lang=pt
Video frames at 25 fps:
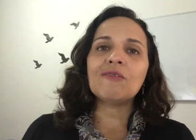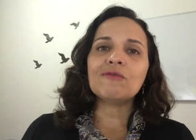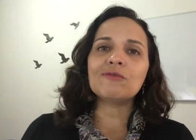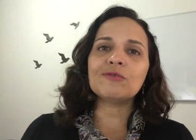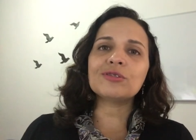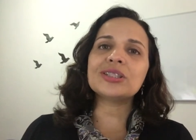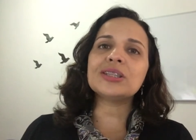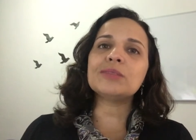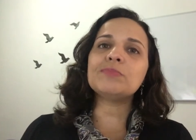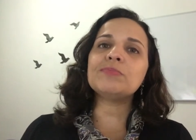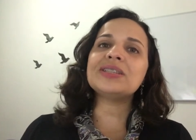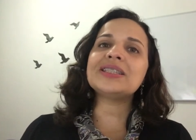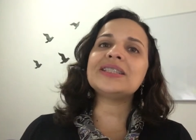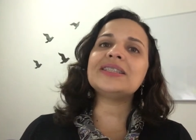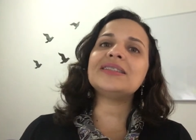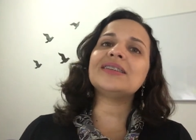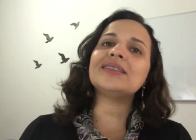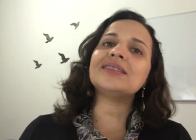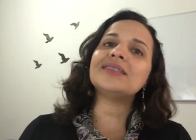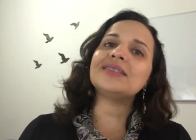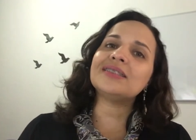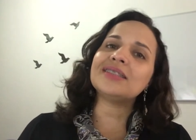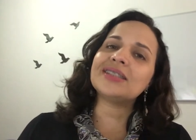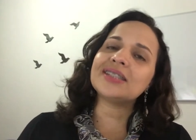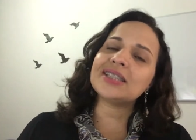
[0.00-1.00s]
Você
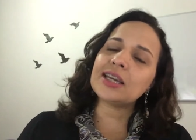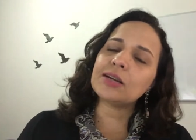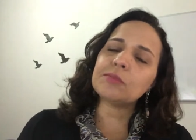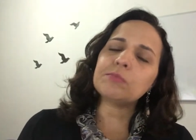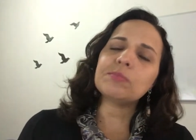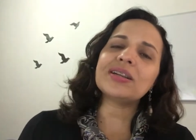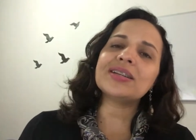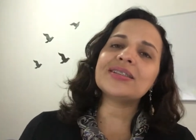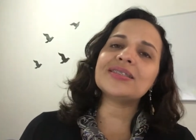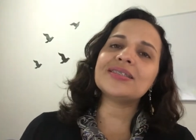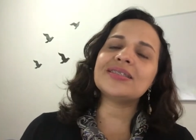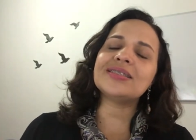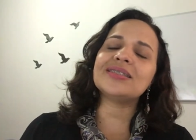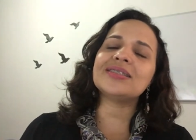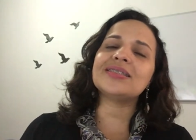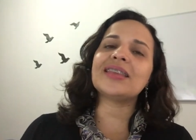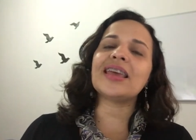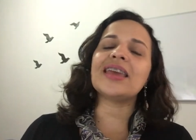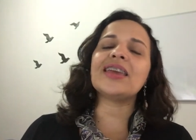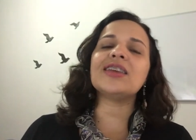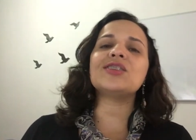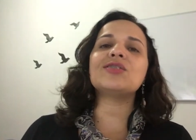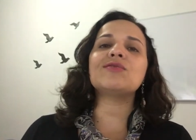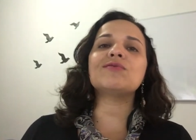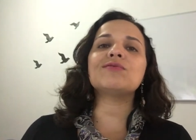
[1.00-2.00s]
precisa ser
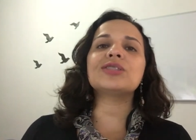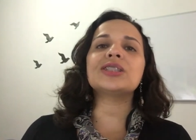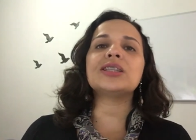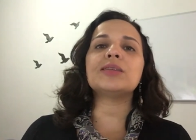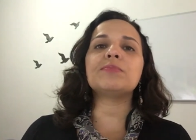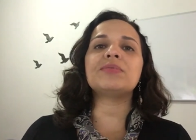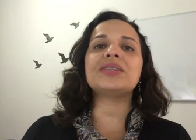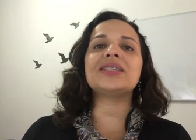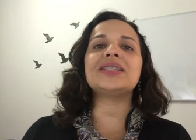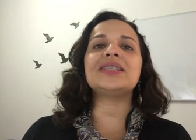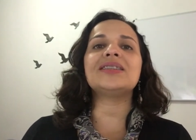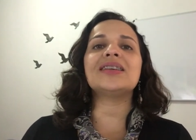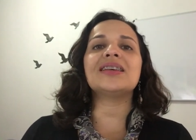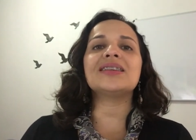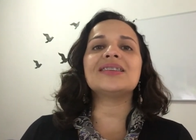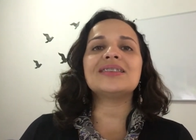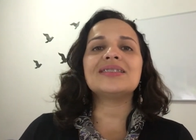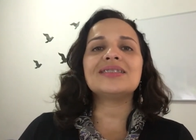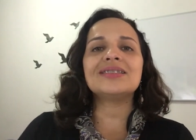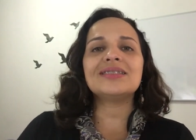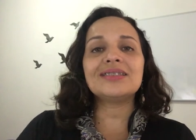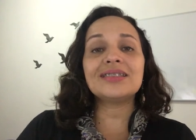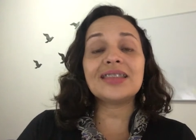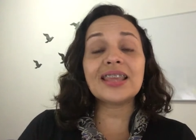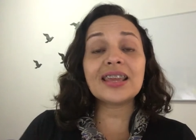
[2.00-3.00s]
persistente, você precisa
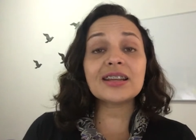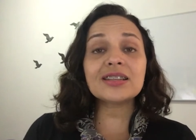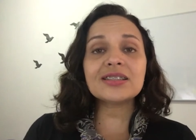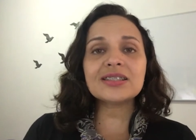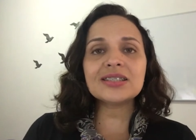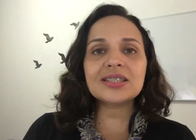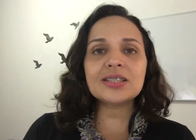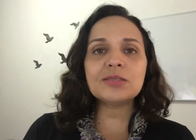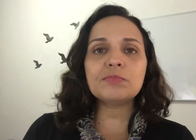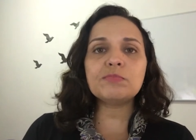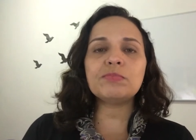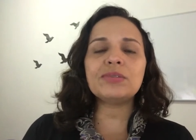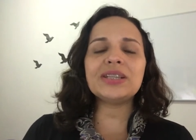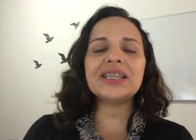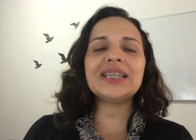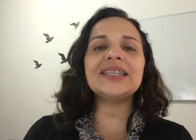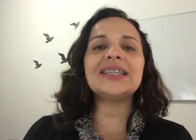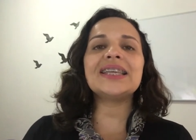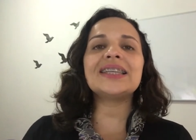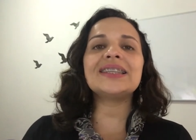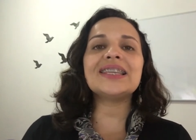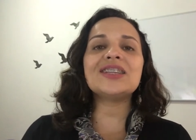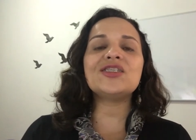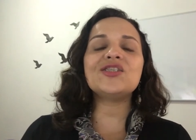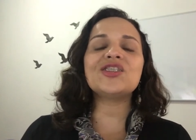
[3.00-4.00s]
ter
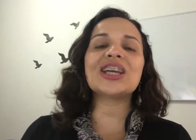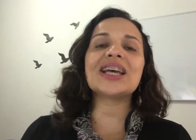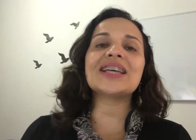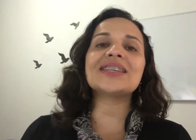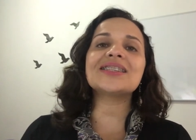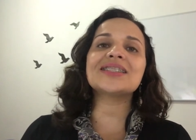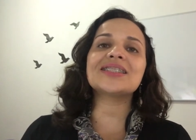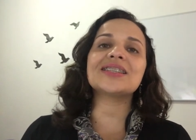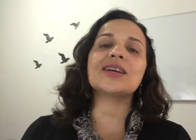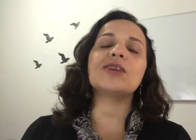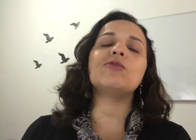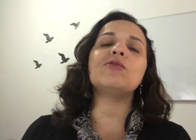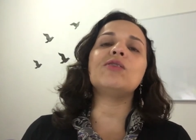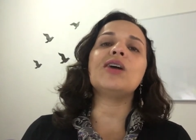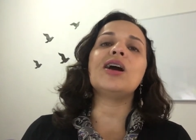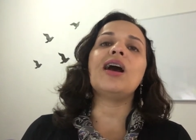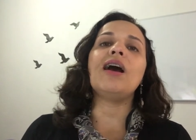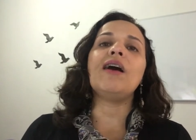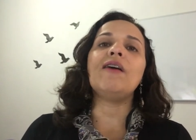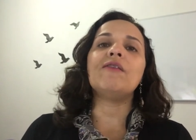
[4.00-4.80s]
disciplina, dedicação,